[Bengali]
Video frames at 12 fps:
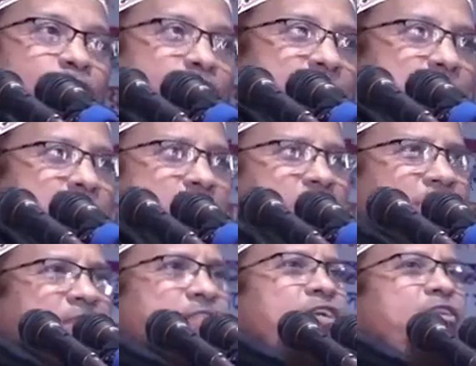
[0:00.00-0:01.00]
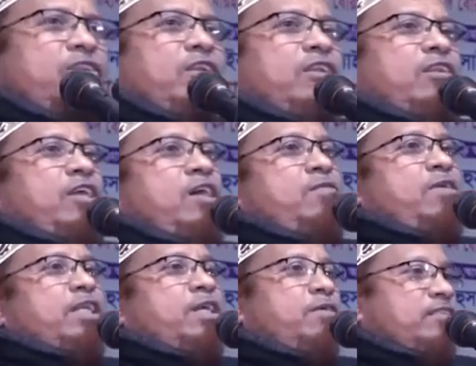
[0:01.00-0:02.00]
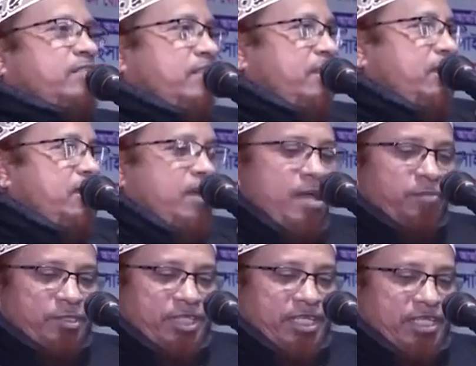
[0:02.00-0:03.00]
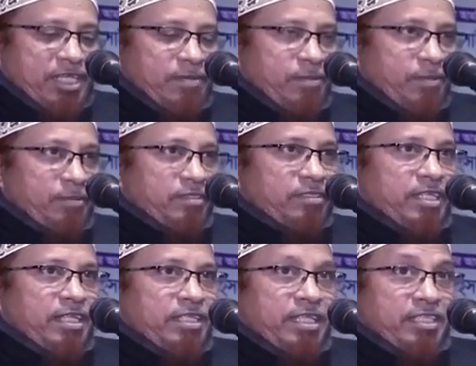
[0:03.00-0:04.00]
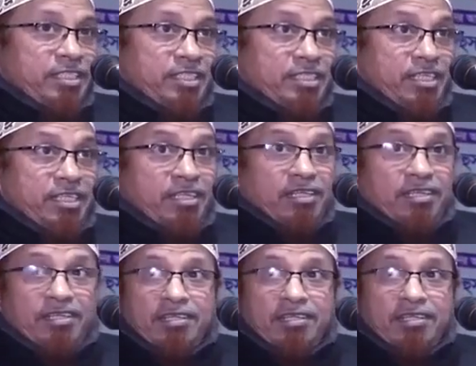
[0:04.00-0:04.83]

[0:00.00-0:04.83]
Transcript: মোহাম্মদ সাল্লাহ আলিয়াল্লাম শিক্ষা ব্যবস্থা নিয়ে এসেছেন